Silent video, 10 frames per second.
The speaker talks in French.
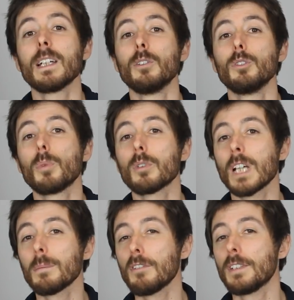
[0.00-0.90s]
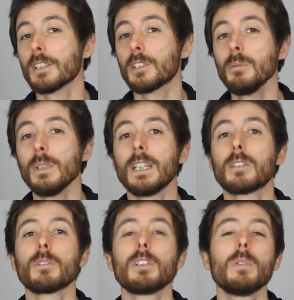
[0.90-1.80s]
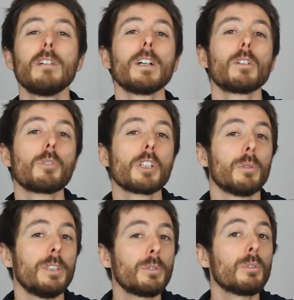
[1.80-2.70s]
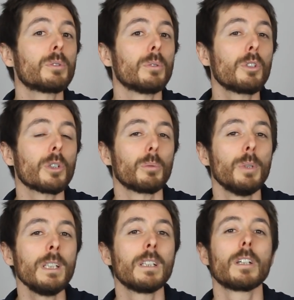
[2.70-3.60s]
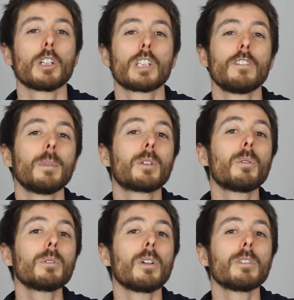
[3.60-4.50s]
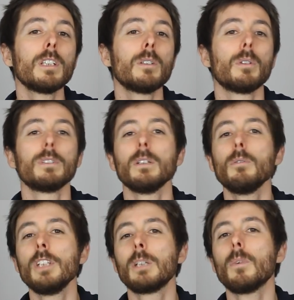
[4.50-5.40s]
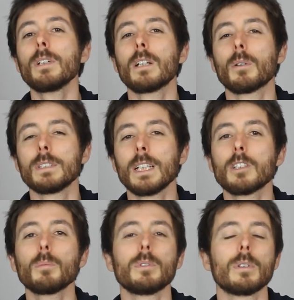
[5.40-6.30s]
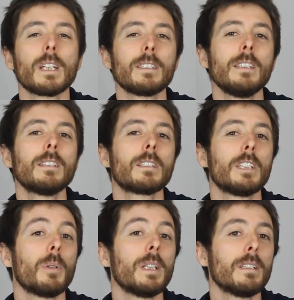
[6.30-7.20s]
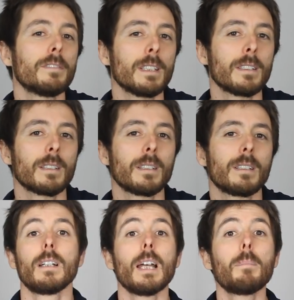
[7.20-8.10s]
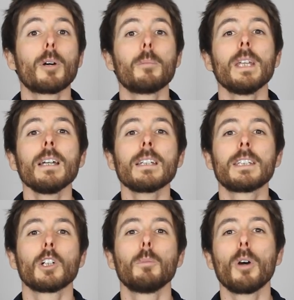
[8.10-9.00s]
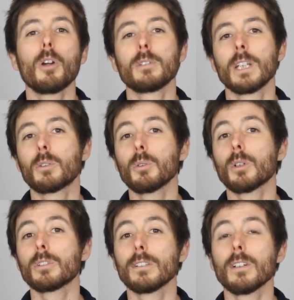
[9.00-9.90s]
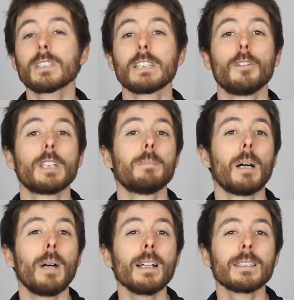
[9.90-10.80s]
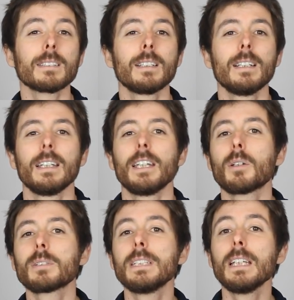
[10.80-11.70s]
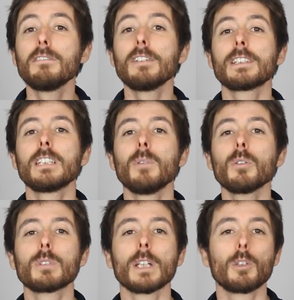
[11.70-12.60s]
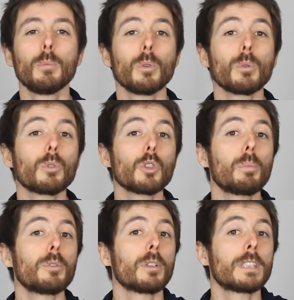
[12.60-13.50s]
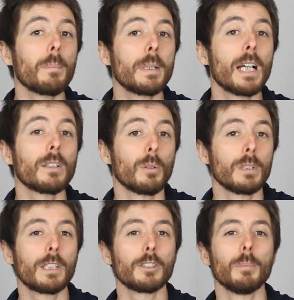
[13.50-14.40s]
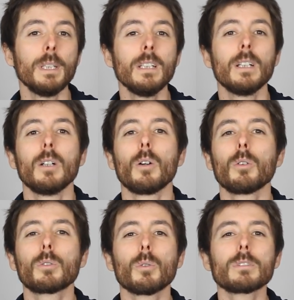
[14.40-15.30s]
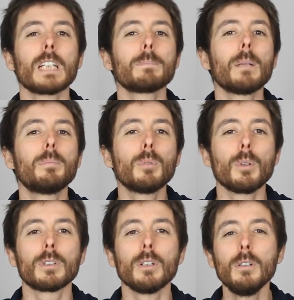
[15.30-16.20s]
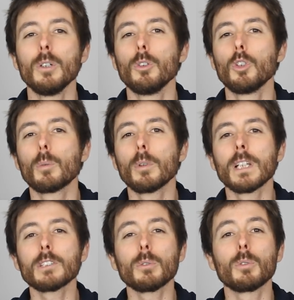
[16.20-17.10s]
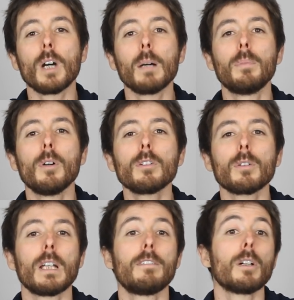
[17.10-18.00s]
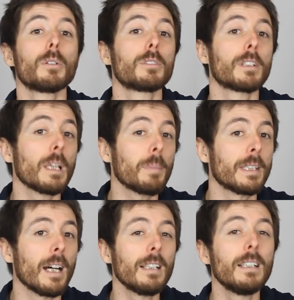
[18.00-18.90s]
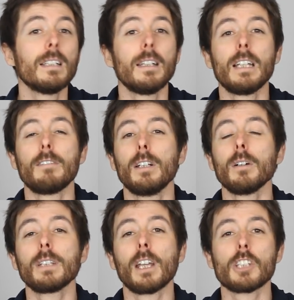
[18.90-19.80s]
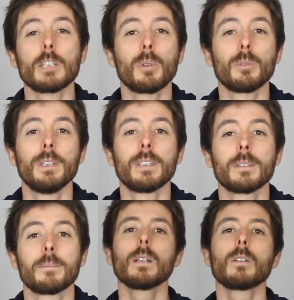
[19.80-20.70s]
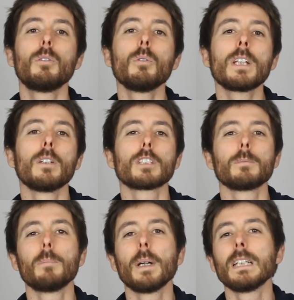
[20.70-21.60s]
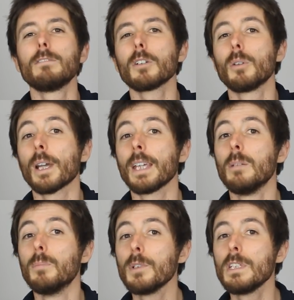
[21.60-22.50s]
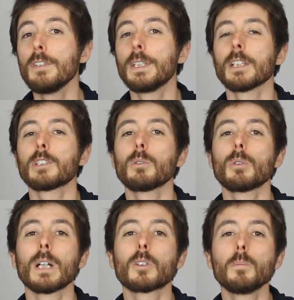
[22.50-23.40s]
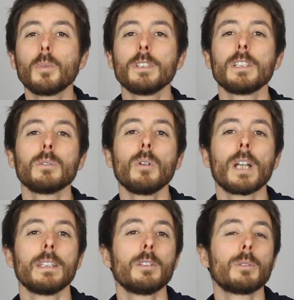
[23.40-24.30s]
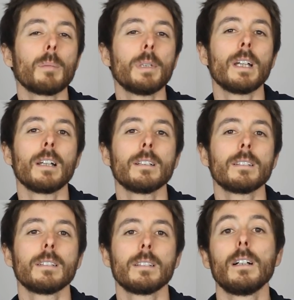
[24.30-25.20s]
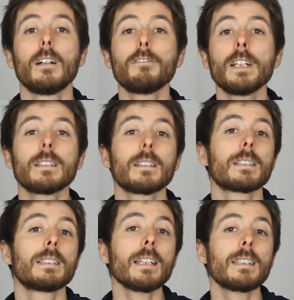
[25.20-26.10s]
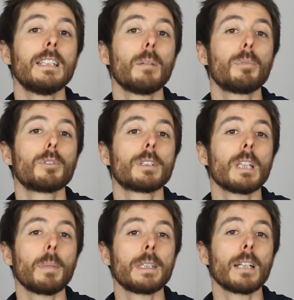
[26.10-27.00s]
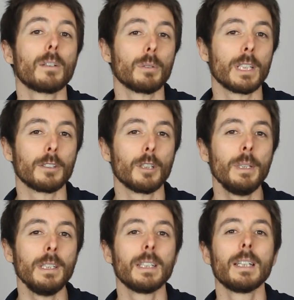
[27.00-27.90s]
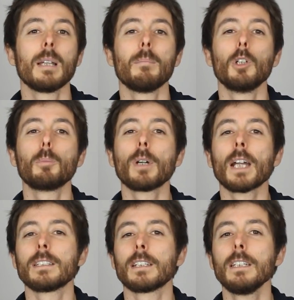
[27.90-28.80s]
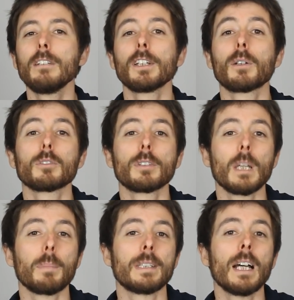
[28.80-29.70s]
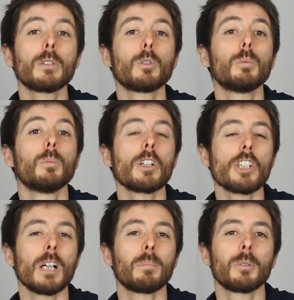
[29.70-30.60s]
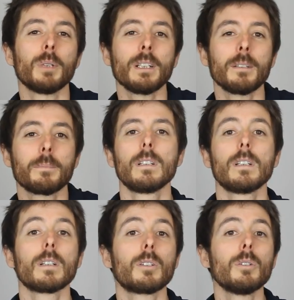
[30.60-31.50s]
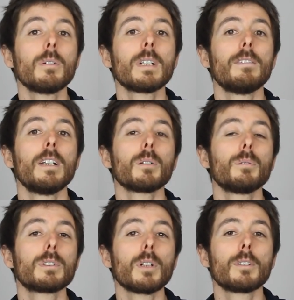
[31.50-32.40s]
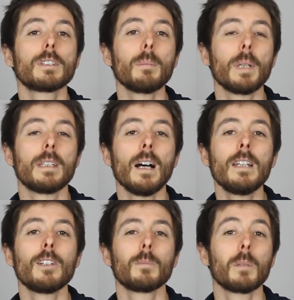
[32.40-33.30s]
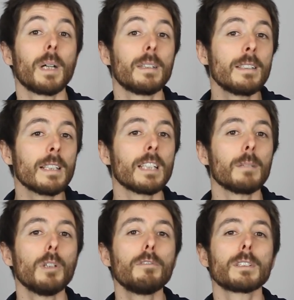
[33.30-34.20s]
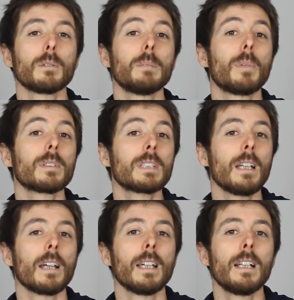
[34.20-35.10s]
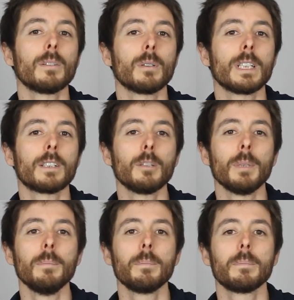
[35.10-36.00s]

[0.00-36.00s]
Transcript: qui a de nombreuses ramifications et continue à faire l'objet de discussions aujourd'hui, je vais me contenter de donner uniquement quelques exemples de critiques qui ont été faites. La première, qui reprend une des contre-tendances évoquées par Marx, est que si effectivement nous accumulons toujours plus de capital dans nos économies, on ne constate pas pour autant une augmentation du rapport entre la valeur de ce capital et la valeur des richesses produites. Donc il ne semble pas y avoir de réelle modification de la composition organique du capital. En fait, certes, il y a plus de capital dans nos économies, mais le progrès technique fait que ce capital coûte moins cher à produire. Donc la valeur du stock de capital n'augmente pas nécessairement face aux dépenses salariales dans nos économies.